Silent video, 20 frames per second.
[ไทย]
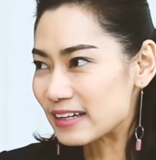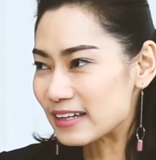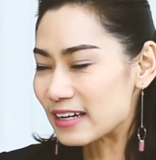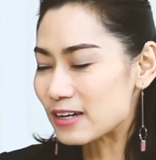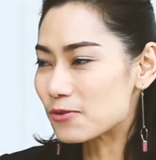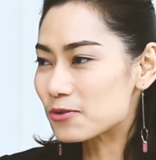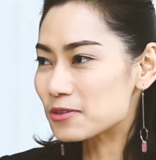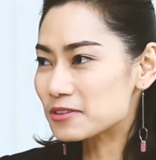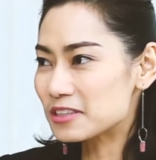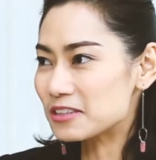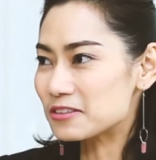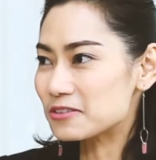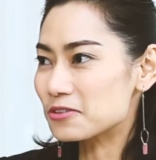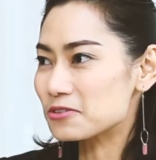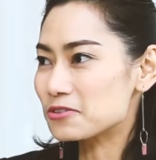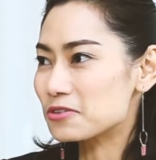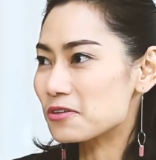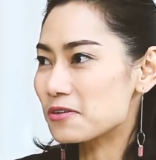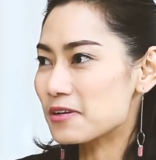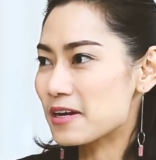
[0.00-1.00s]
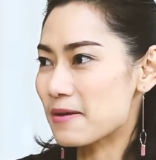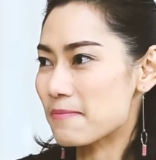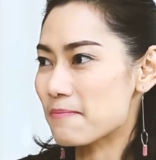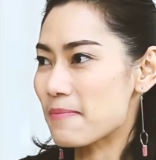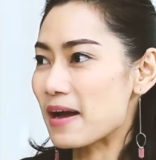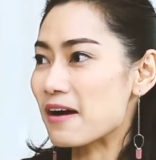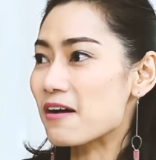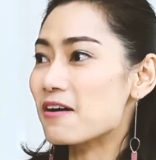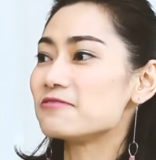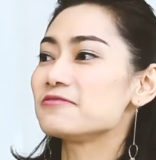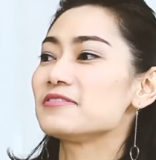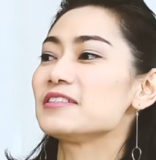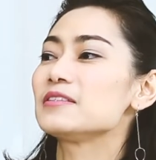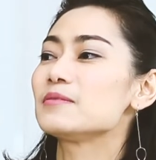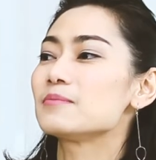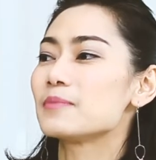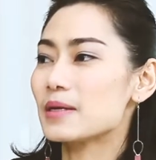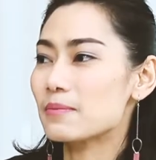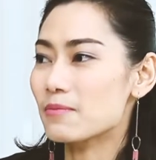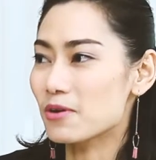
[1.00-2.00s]
ในโลกสื่อโซเชียลเนี่ย Back Office
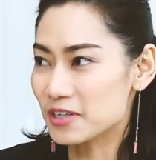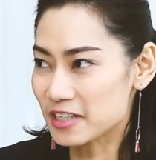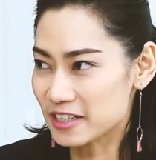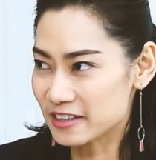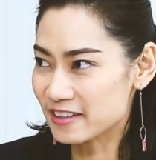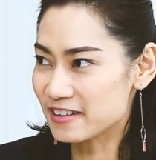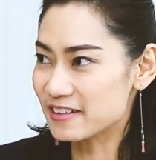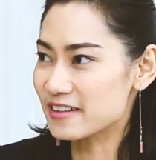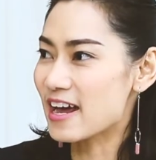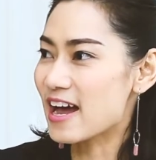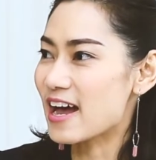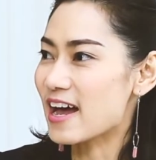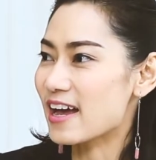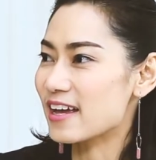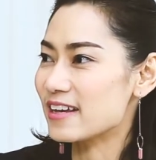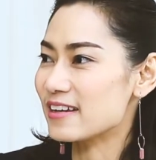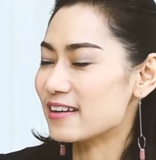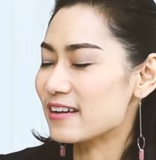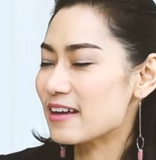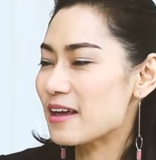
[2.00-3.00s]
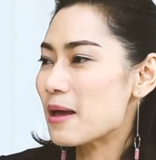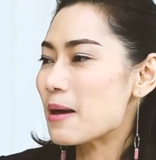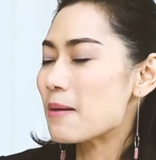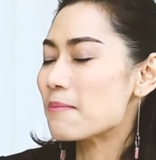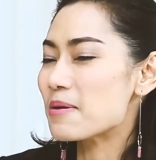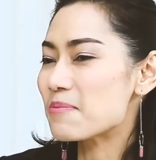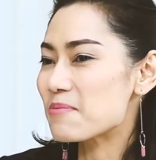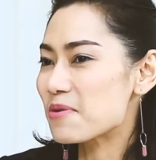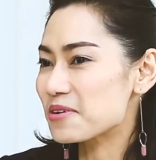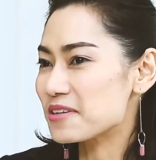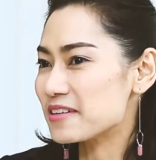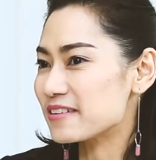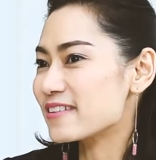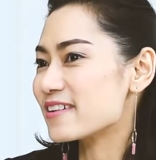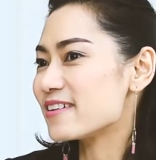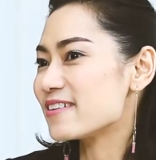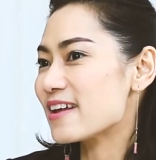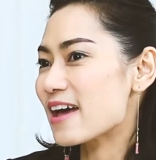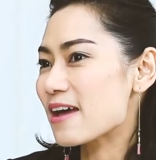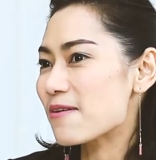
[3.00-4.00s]
มันมอนิเตอร์ได้มันมอนิเต
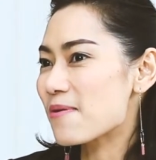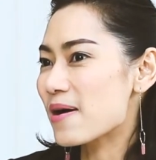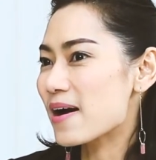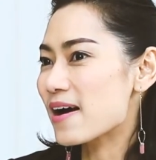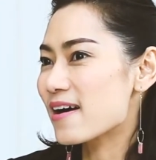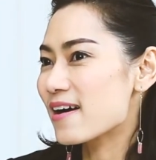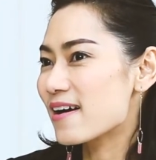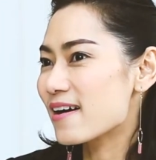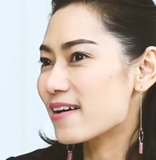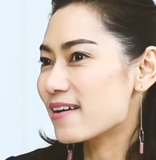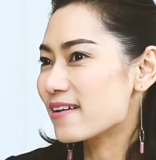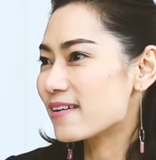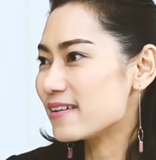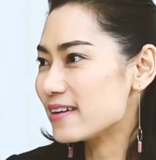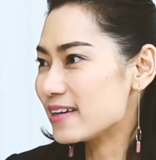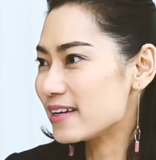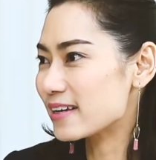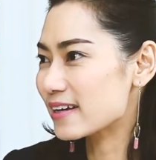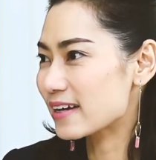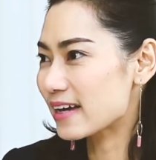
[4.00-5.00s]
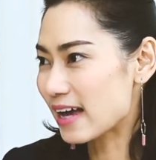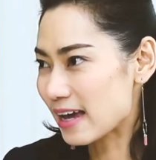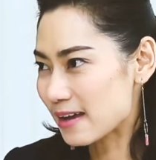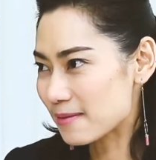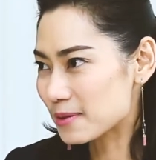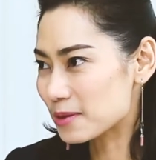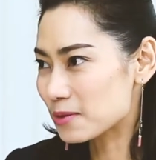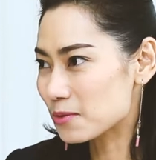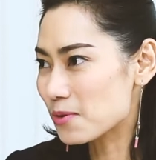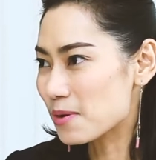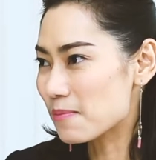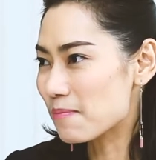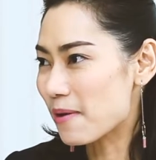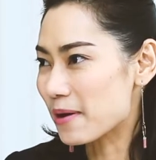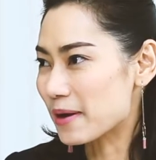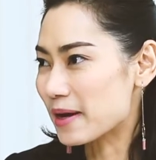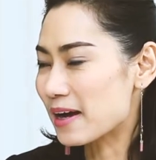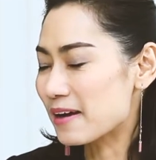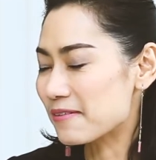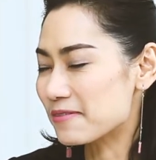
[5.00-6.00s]
อร์ได้ว่าเฮ้ยใครเป็นตัวปล่
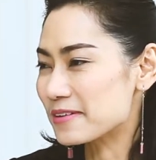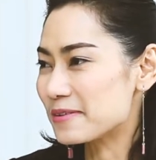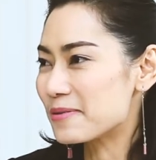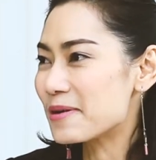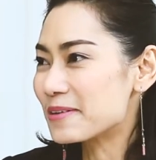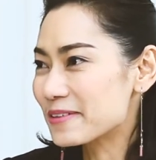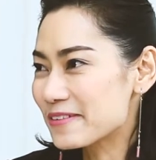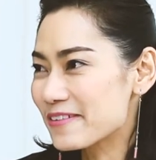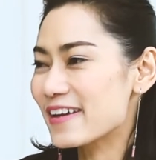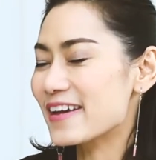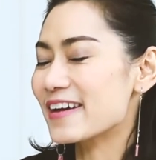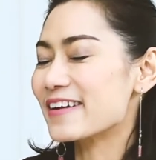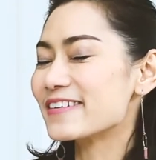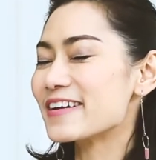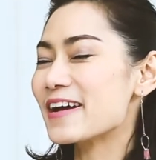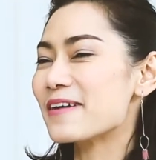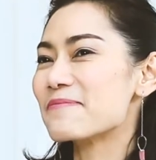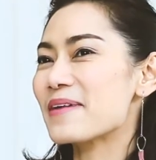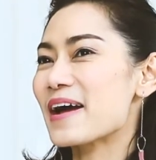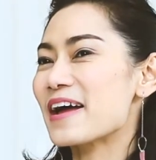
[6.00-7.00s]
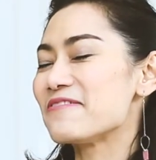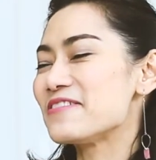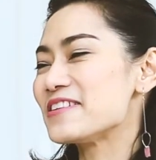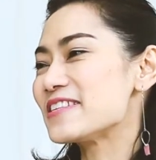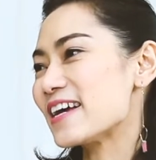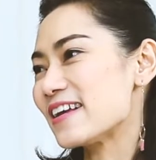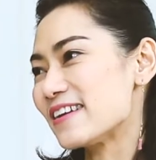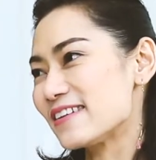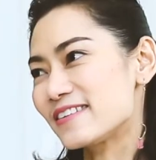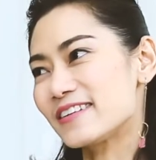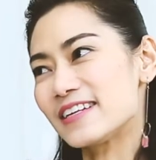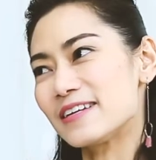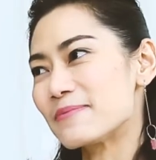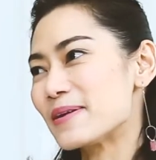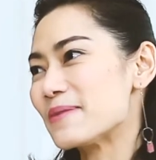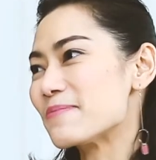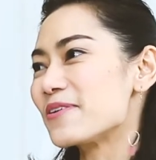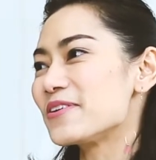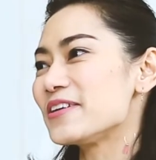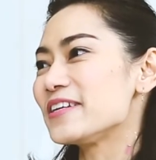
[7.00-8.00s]
อยข่าวหรือตัวเองก็ทำงานวิจัยเรื่องนี้
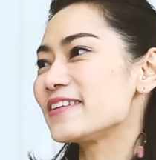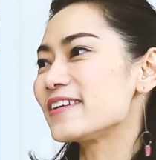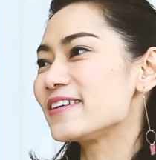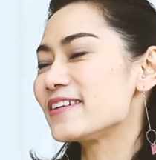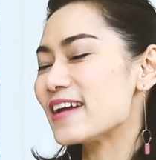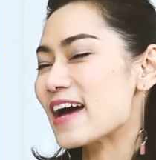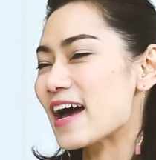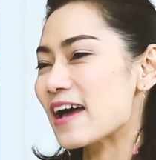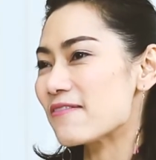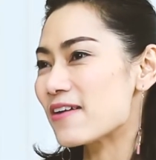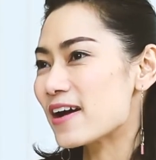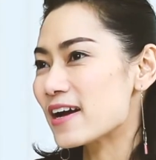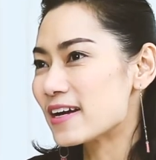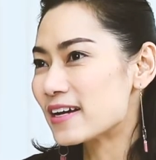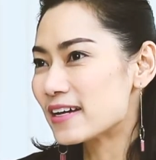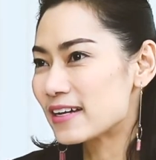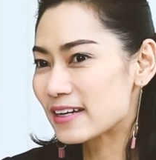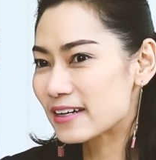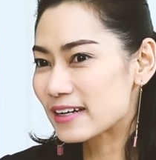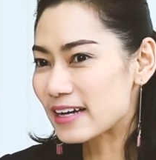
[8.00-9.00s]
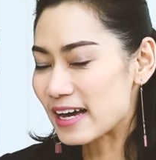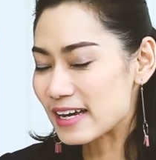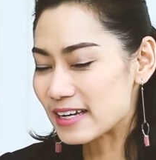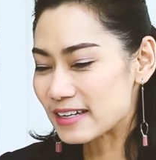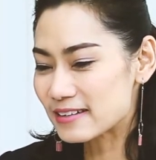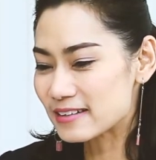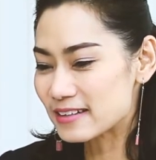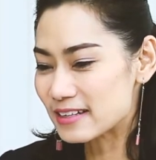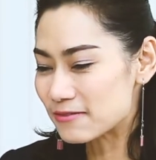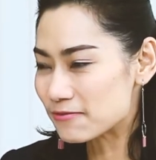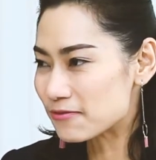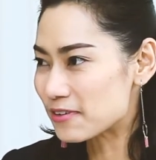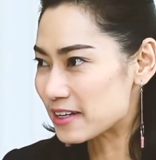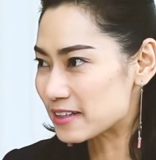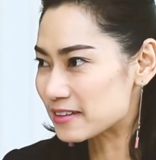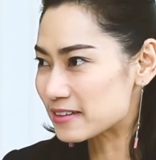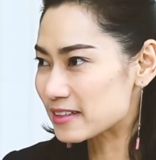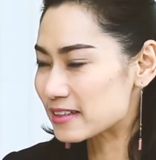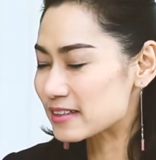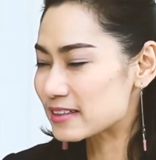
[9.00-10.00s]
มันมอนิเตอร์ได้ว่าใครคืออินฟลู
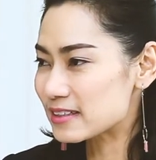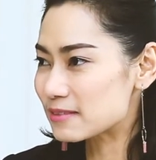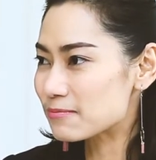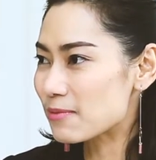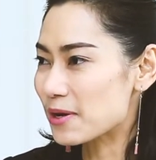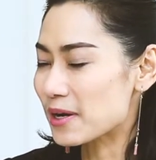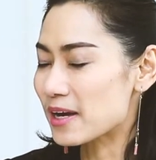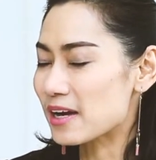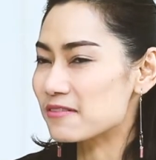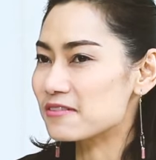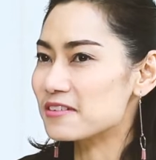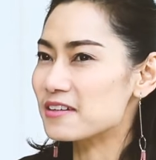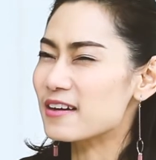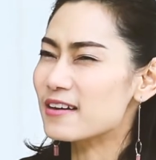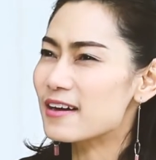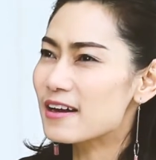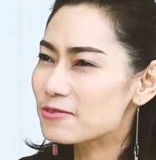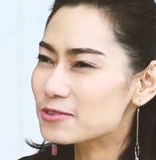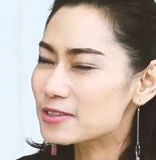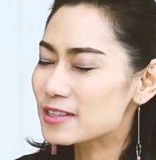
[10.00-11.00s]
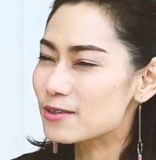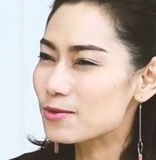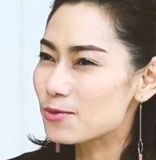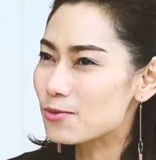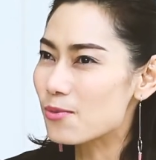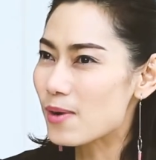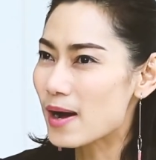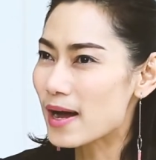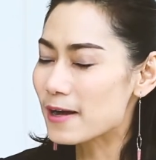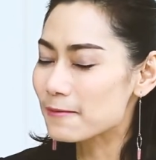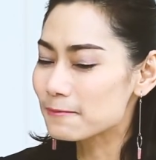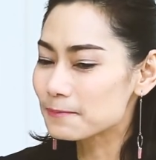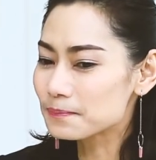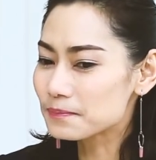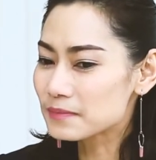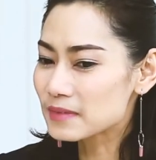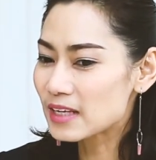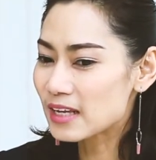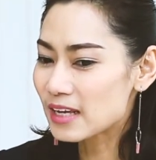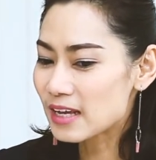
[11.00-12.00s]
เอนเซอร์ที่ปล่อยข่าวหรือแล้วเราจะรู้ว่า
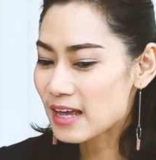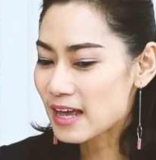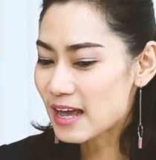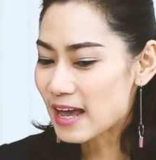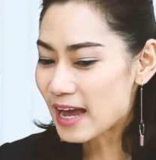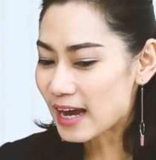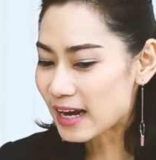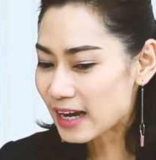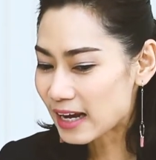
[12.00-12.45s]
แอ